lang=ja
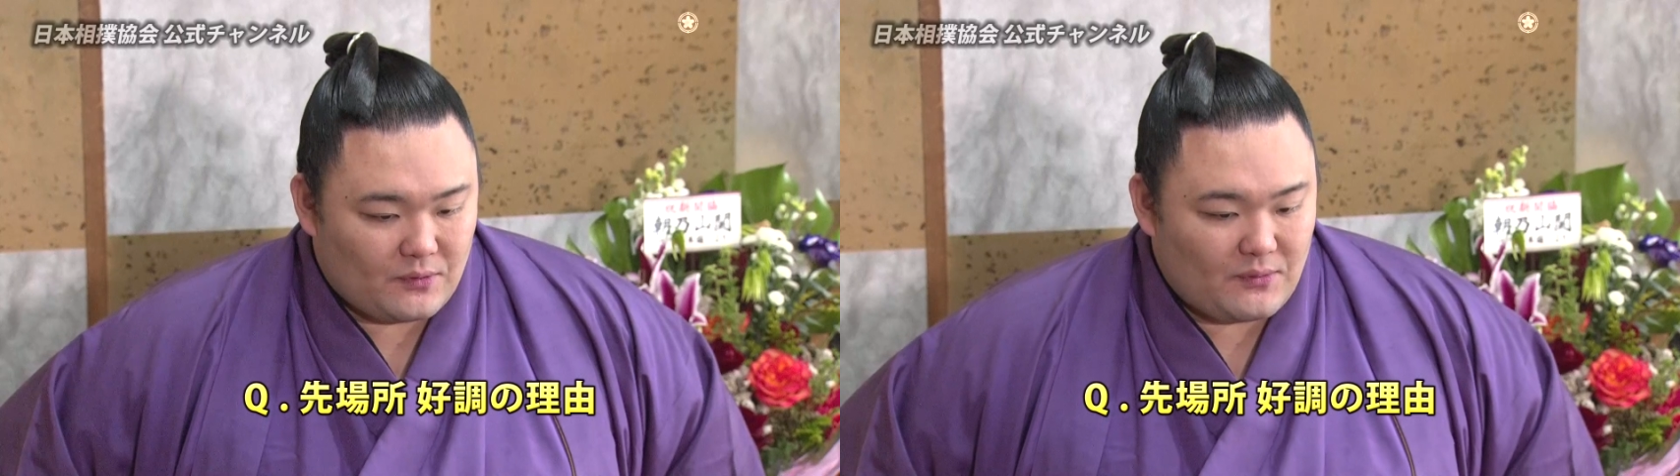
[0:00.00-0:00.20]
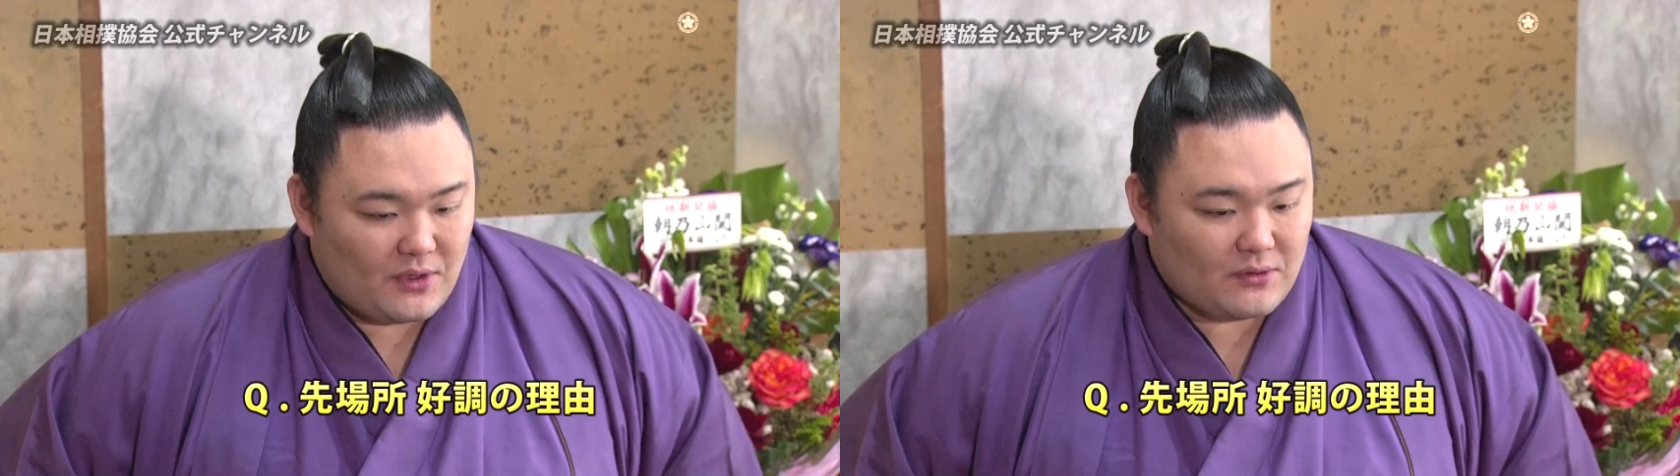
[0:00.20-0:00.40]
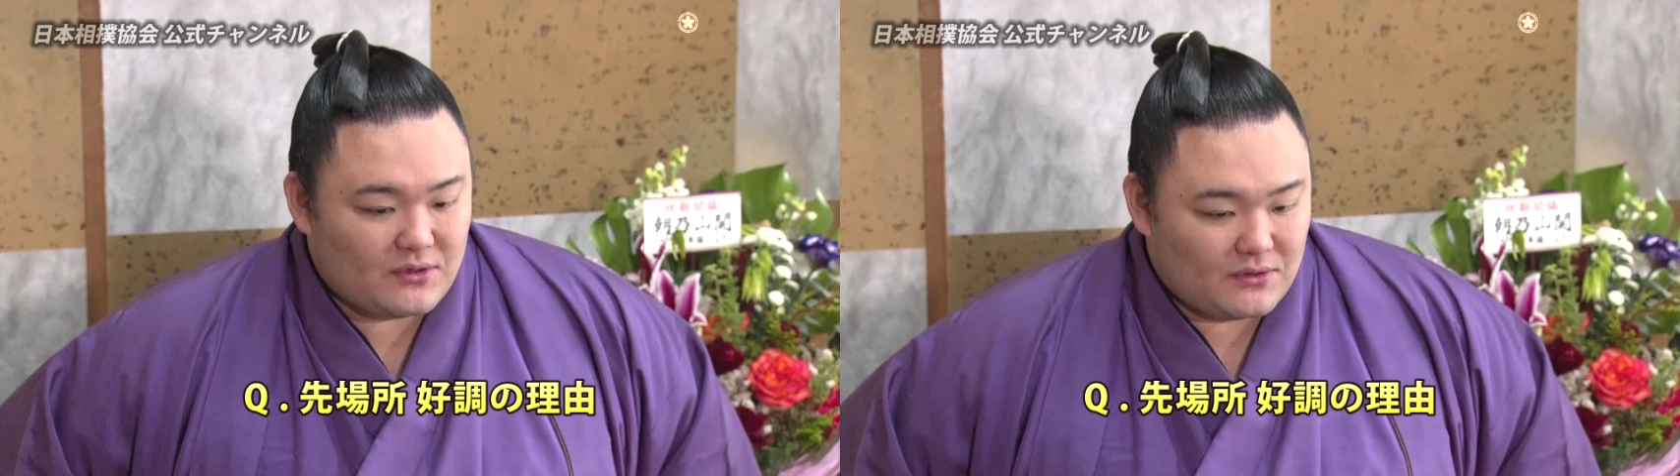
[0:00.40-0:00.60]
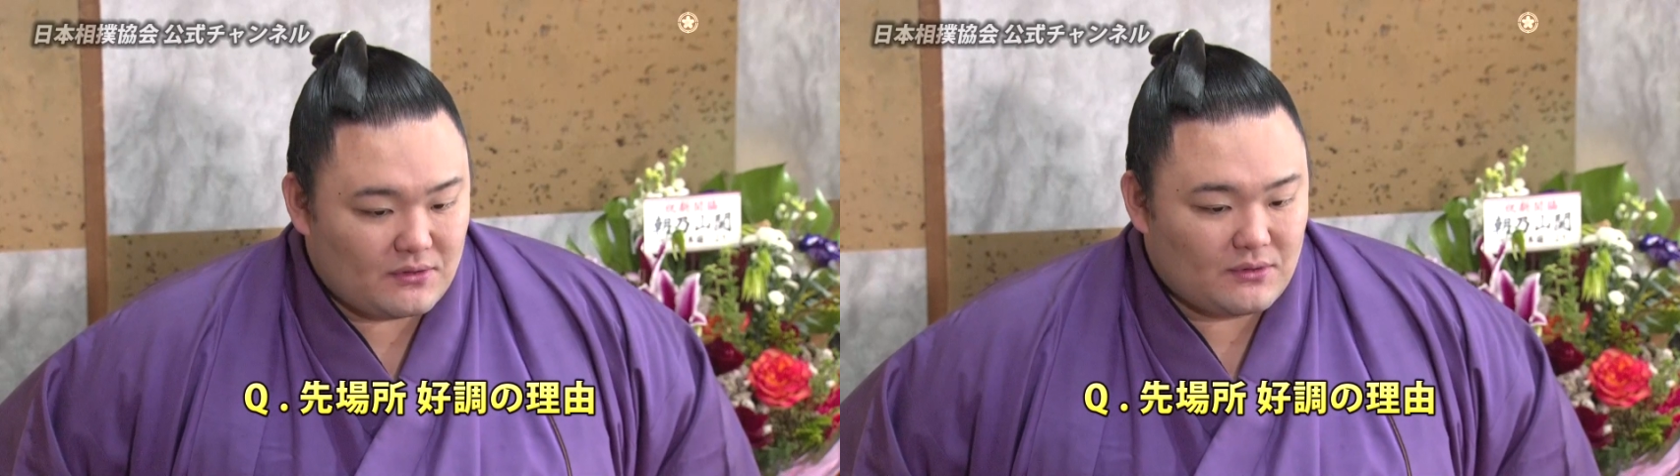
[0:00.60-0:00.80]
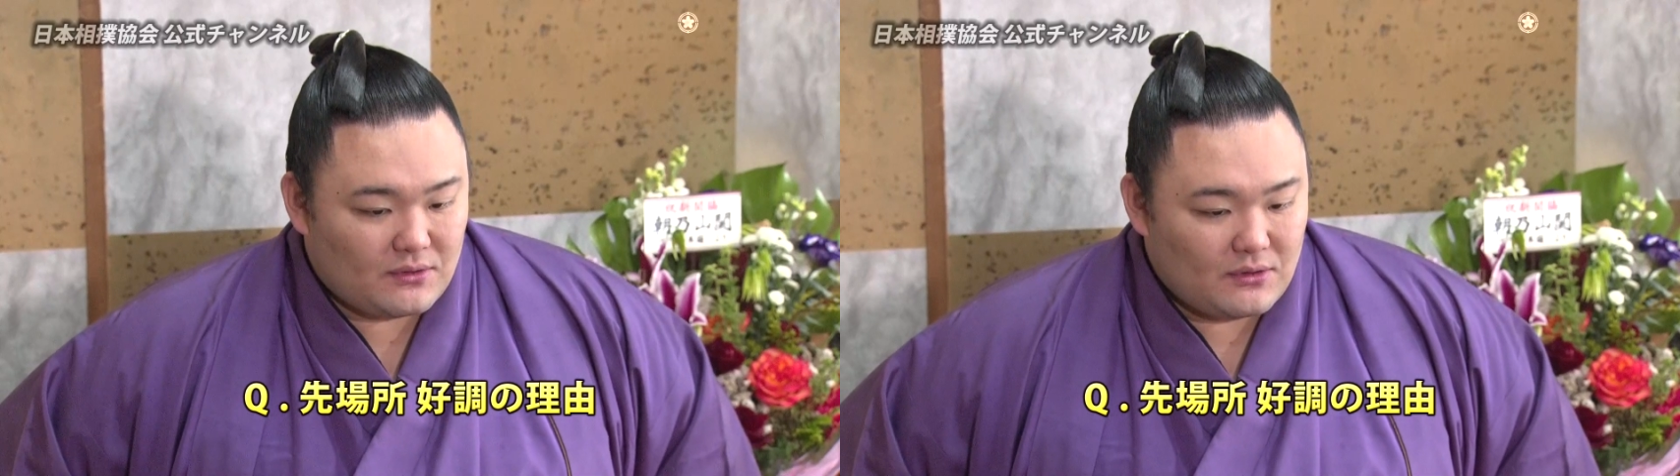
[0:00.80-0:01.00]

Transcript: 撲、右四つ、